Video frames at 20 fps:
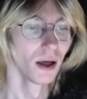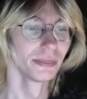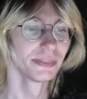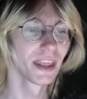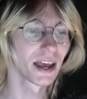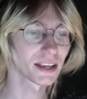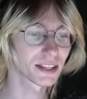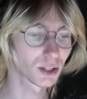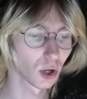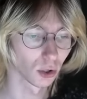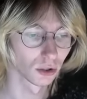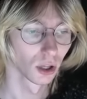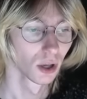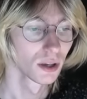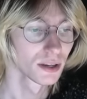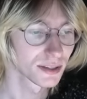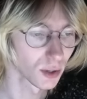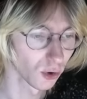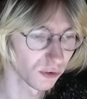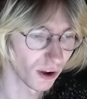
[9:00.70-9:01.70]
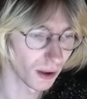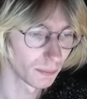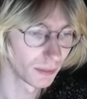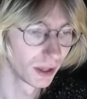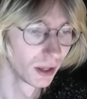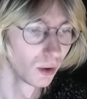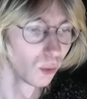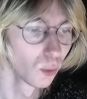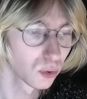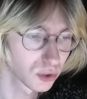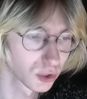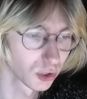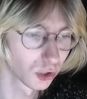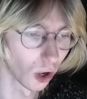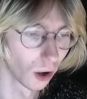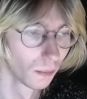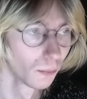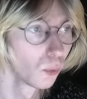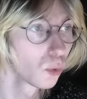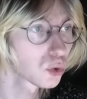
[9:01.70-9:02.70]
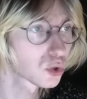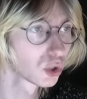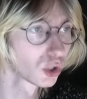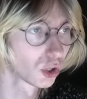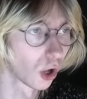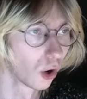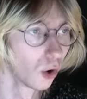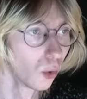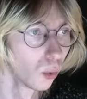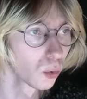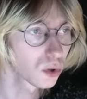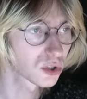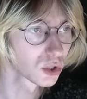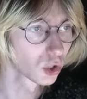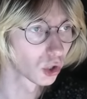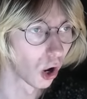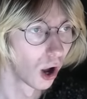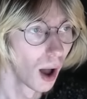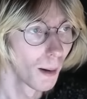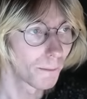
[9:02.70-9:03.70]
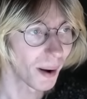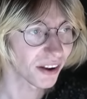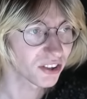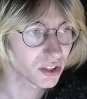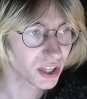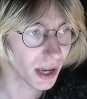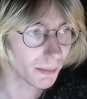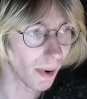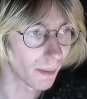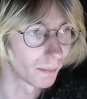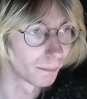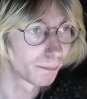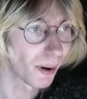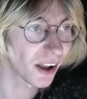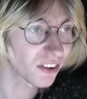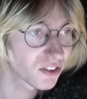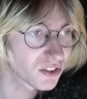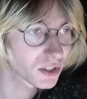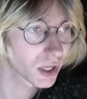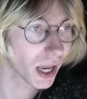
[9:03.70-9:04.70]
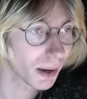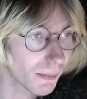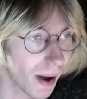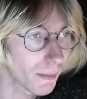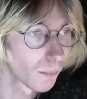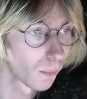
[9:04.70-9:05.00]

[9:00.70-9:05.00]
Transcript: Neskot, o, zaufaj nie. mi, usuń to, Ostatnie usuń to, usuń to. Patrz, co ja mam,